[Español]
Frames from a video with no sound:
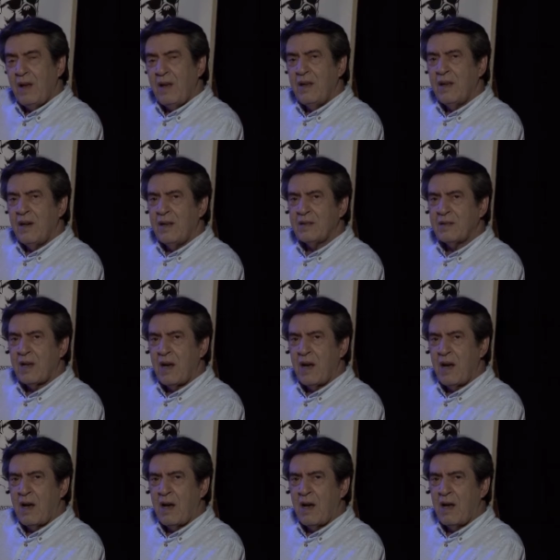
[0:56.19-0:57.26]
y en
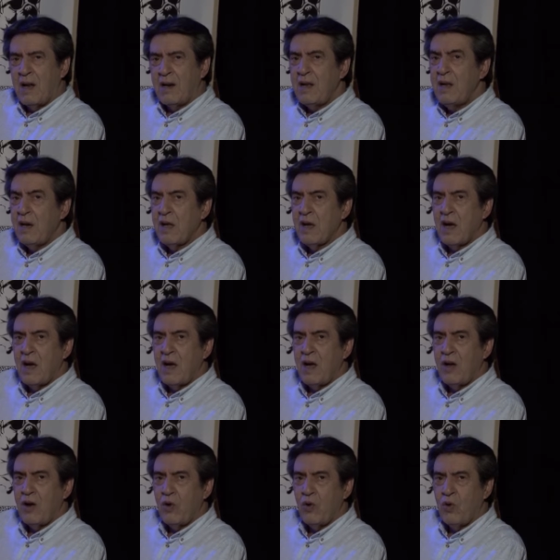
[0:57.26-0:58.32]
esa
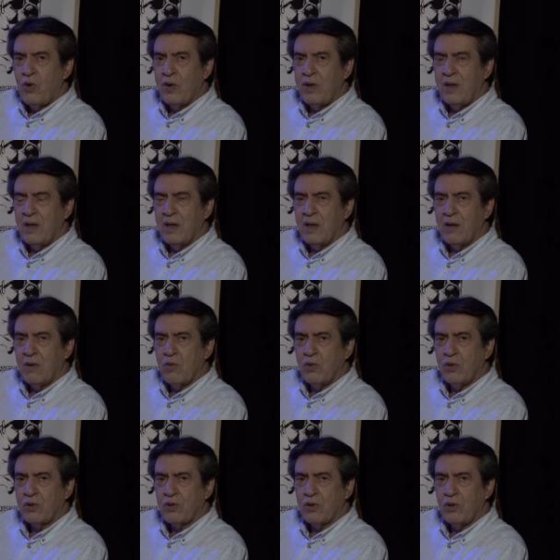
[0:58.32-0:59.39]
línea, hoy el
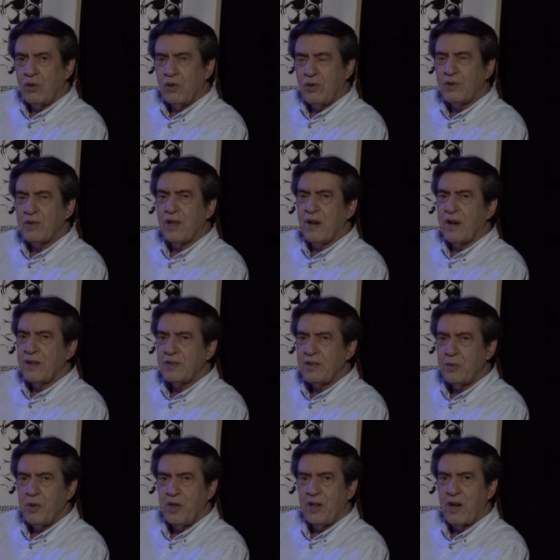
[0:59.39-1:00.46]
gusto de
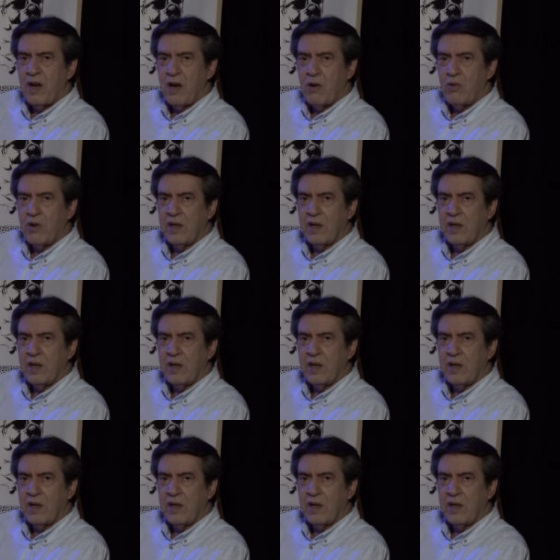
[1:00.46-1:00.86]
recibir a un